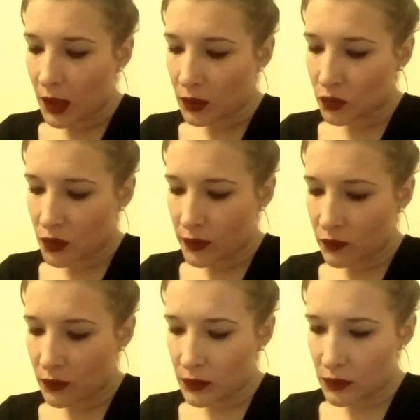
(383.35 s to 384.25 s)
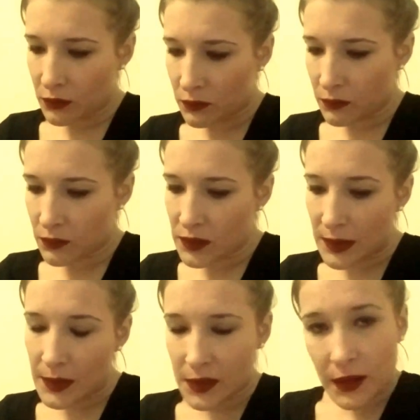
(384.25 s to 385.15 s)
который вот
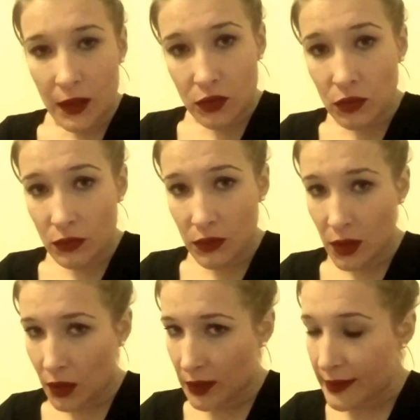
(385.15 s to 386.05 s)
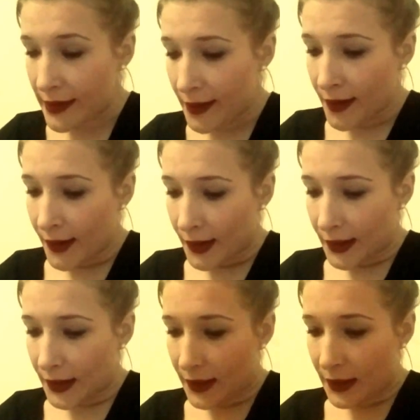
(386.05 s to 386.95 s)
сам не знает, что он делает.
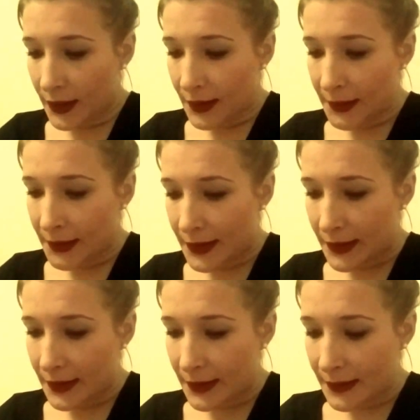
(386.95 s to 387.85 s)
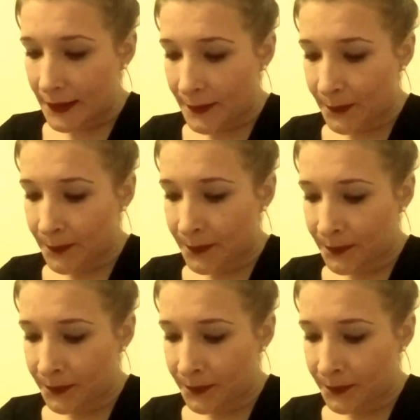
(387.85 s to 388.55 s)
И эм,